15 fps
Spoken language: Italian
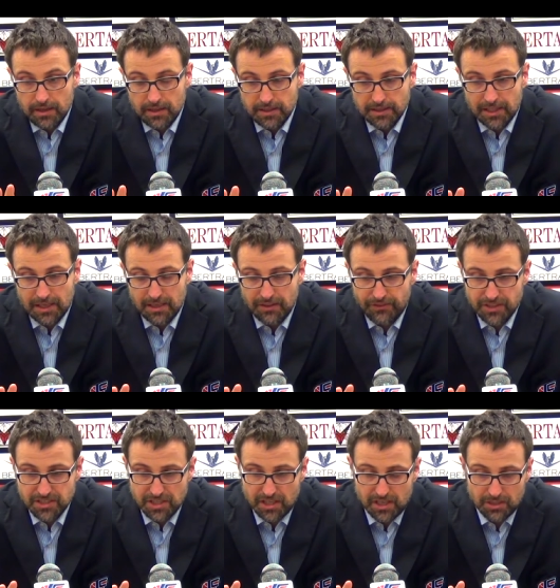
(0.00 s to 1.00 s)
dalla
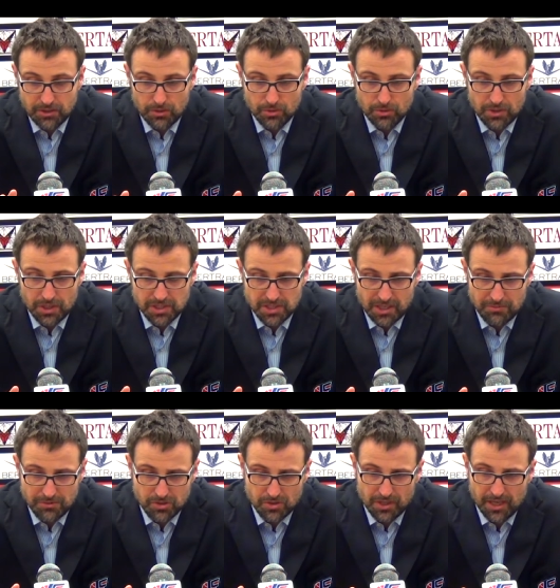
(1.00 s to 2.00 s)
difesa tortonese che ha
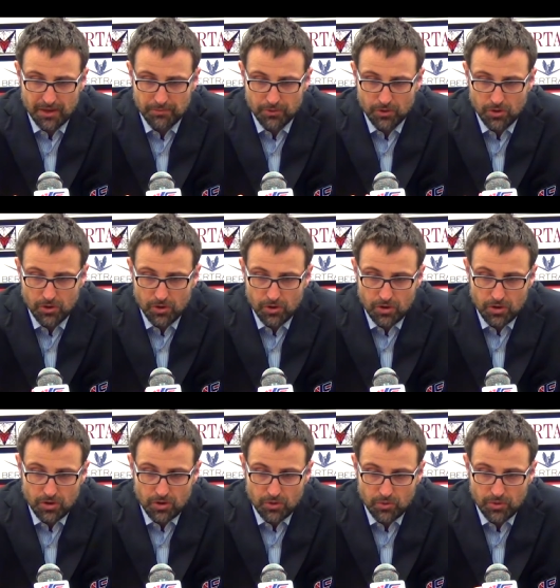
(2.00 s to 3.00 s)
messo in campo
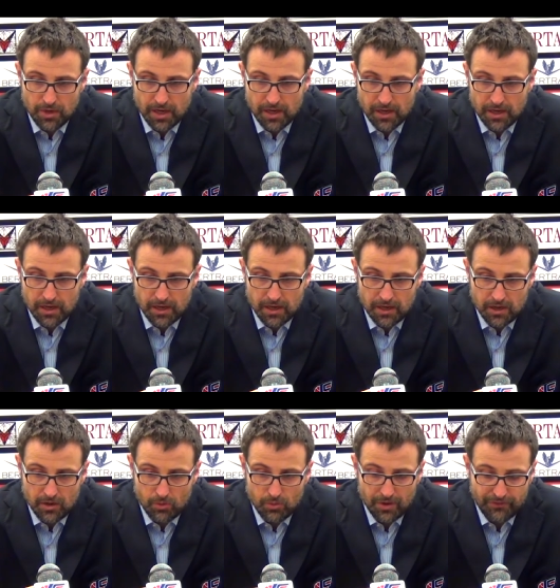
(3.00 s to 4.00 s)
una,
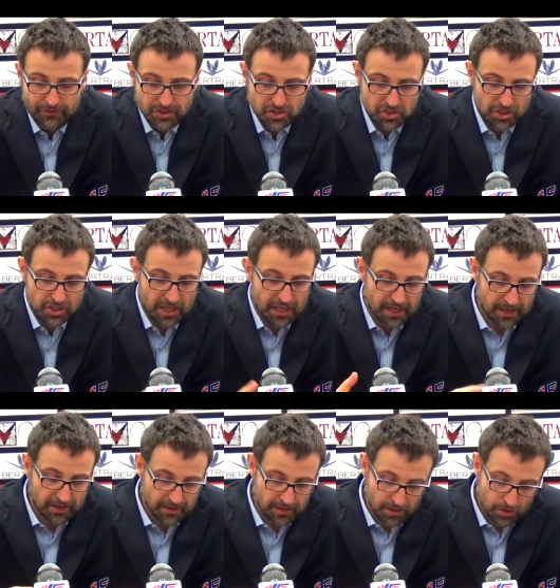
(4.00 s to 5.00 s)
una
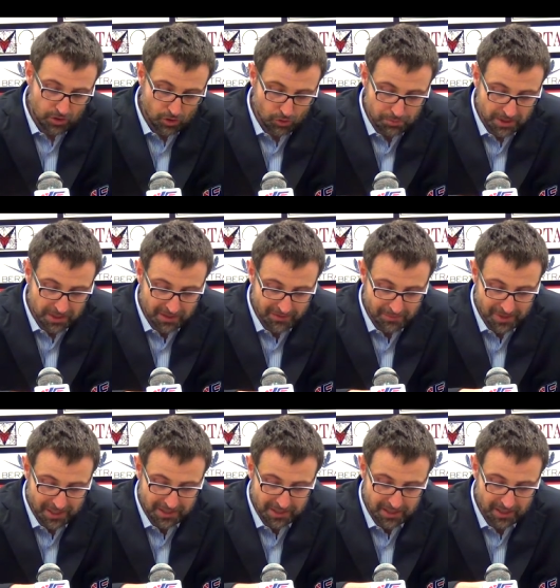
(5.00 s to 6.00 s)
fisicità
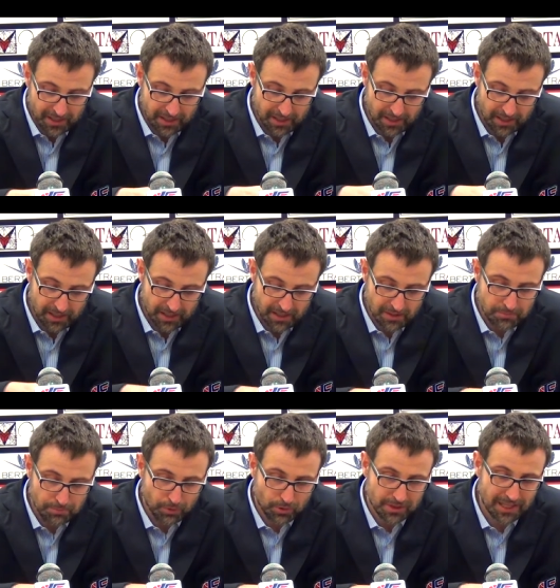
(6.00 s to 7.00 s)
obiettivamente
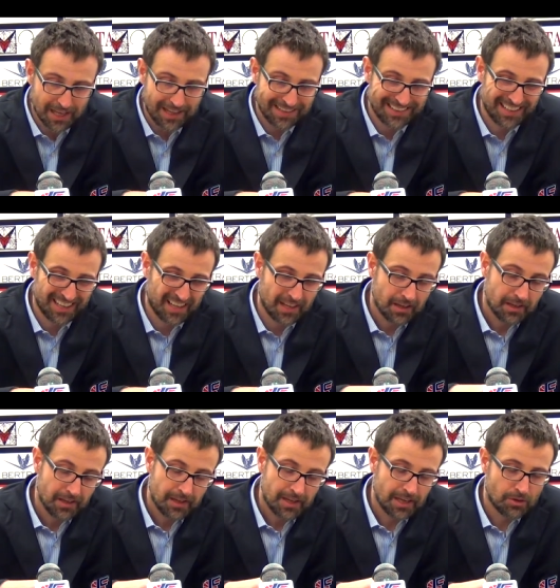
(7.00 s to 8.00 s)
importante
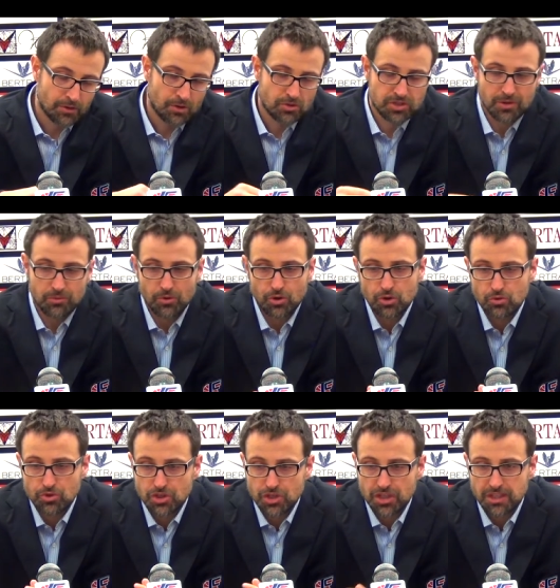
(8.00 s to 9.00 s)
e noi non siamo
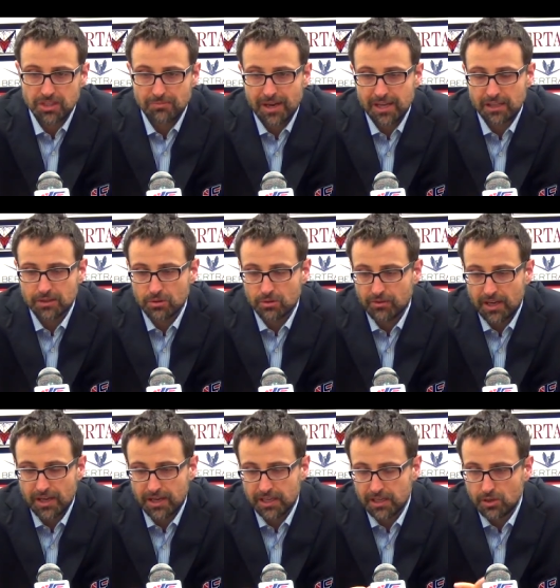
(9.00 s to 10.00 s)
riusciti mai a
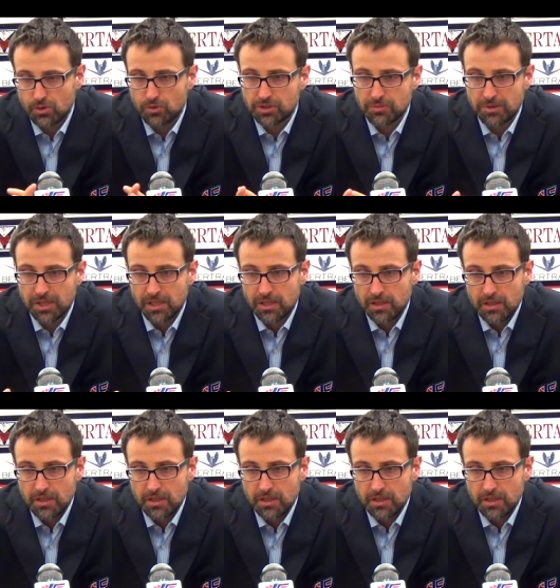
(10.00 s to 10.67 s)
trovare negli ultimi